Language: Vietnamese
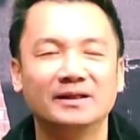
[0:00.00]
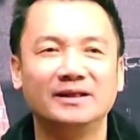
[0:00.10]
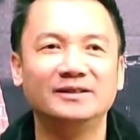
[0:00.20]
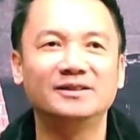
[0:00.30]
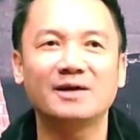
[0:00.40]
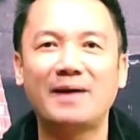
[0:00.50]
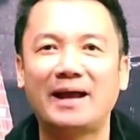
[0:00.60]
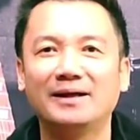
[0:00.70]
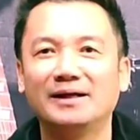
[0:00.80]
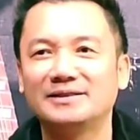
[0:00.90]
thì thưa các
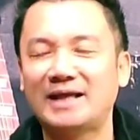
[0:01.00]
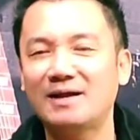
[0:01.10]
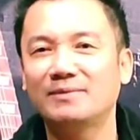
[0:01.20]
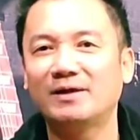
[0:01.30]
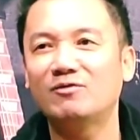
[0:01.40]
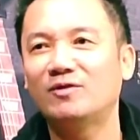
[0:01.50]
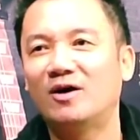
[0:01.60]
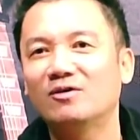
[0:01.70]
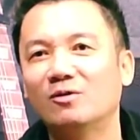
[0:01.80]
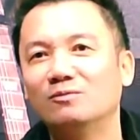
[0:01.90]
bạn à, sáng hôm nay quốc
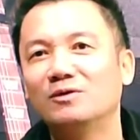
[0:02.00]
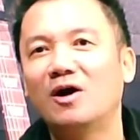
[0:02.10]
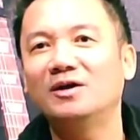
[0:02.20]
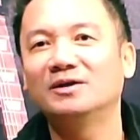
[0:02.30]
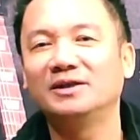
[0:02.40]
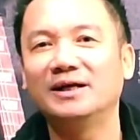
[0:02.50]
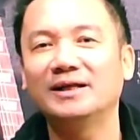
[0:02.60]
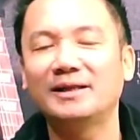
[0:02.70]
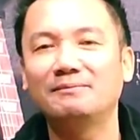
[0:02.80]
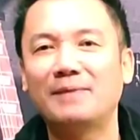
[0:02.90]
võ cũng có được những
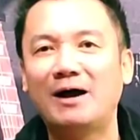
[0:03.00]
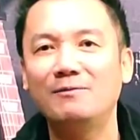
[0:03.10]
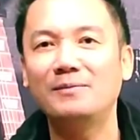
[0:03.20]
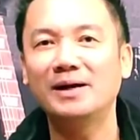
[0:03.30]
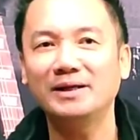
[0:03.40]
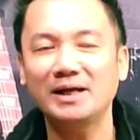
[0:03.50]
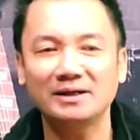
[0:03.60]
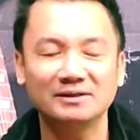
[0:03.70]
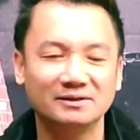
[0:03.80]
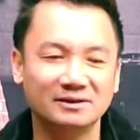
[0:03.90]
tin báo mới
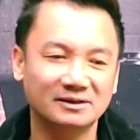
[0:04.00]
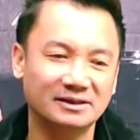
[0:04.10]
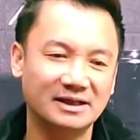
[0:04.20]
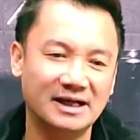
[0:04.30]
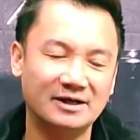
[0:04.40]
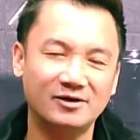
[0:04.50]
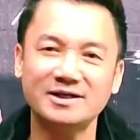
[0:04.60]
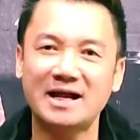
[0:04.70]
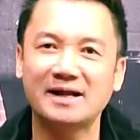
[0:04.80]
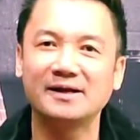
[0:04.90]
nhất à, nói
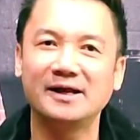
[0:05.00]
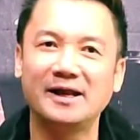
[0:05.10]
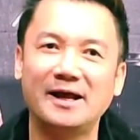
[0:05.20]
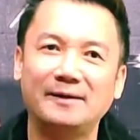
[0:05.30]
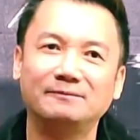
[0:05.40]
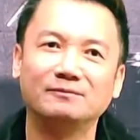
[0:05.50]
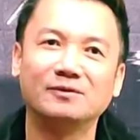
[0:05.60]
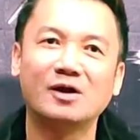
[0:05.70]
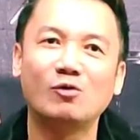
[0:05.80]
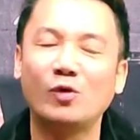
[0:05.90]
rằng là
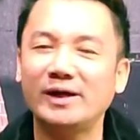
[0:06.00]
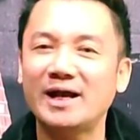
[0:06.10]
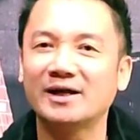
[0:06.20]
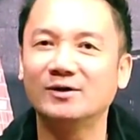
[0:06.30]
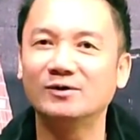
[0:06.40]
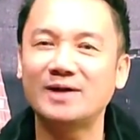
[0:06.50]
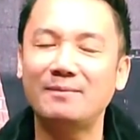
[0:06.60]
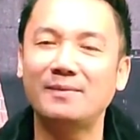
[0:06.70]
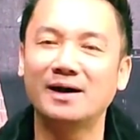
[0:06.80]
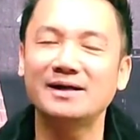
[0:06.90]
quỹ hằng hữu đã
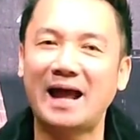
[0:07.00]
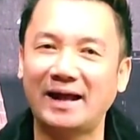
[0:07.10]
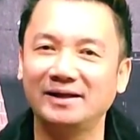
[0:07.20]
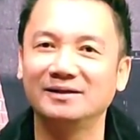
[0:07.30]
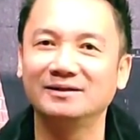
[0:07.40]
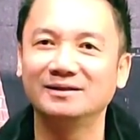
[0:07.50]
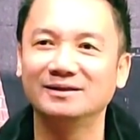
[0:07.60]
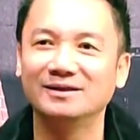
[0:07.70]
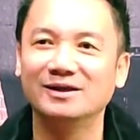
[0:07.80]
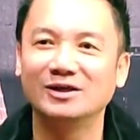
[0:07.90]
mở lại
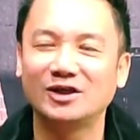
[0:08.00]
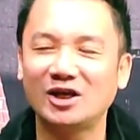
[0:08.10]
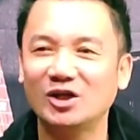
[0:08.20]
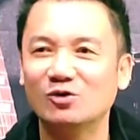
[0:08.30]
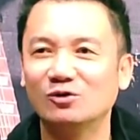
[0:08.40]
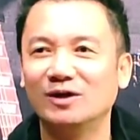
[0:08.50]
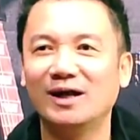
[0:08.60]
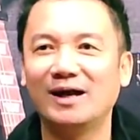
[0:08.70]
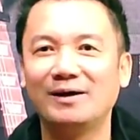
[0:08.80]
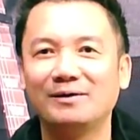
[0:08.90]
cho dù
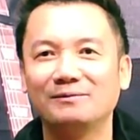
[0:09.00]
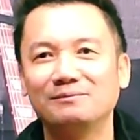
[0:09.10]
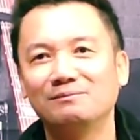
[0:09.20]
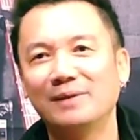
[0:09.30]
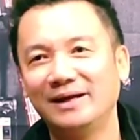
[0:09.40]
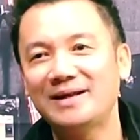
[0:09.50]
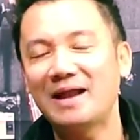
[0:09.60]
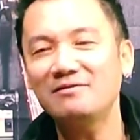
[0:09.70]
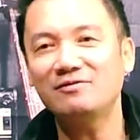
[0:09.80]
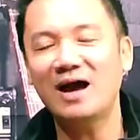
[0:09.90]
là bị
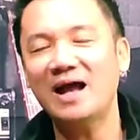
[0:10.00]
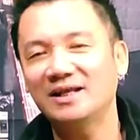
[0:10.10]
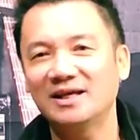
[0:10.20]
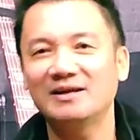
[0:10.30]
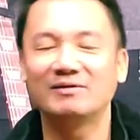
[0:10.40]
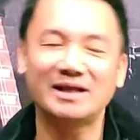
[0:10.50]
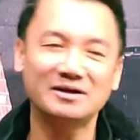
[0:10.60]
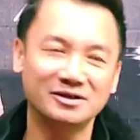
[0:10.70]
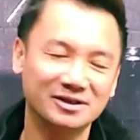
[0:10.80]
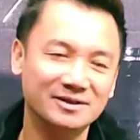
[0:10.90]
đánh phá như thế nào đi
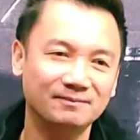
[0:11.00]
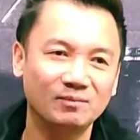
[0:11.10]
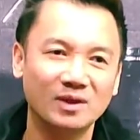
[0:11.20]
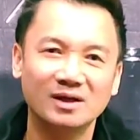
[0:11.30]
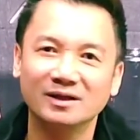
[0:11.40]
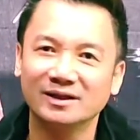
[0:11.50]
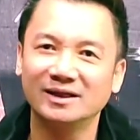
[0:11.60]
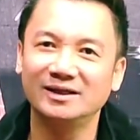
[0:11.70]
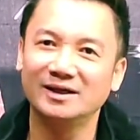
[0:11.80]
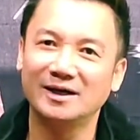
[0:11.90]
chăng nữa
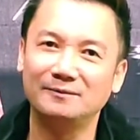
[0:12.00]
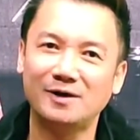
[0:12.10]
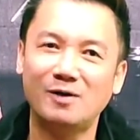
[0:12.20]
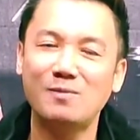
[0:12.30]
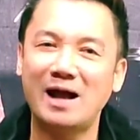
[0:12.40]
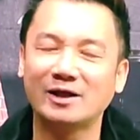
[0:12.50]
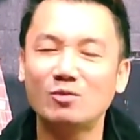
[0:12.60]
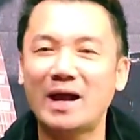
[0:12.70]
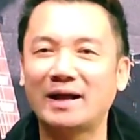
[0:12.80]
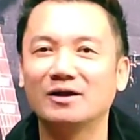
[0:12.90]
thì à, ông bà
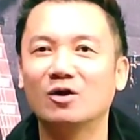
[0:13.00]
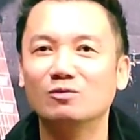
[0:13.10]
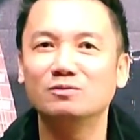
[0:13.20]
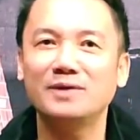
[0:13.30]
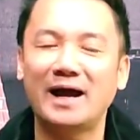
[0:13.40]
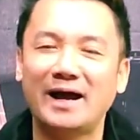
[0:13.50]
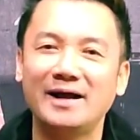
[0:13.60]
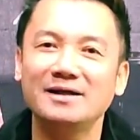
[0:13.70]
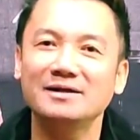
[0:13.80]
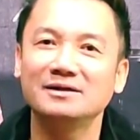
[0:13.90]
Dũng Hằng cũng
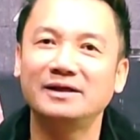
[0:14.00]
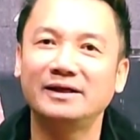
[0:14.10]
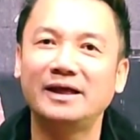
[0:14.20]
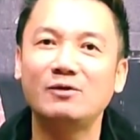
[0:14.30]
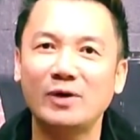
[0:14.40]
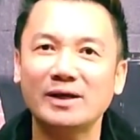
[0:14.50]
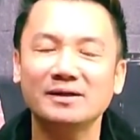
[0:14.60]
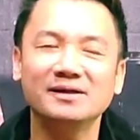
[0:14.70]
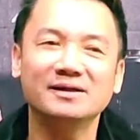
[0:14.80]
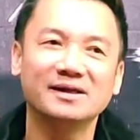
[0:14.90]
đã kiên quyết
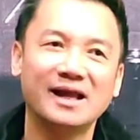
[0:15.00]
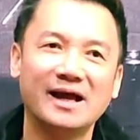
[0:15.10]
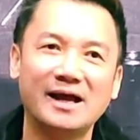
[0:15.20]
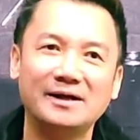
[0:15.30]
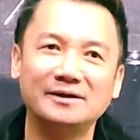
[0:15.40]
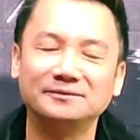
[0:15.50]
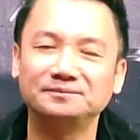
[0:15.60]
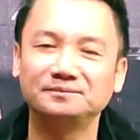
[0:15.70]
là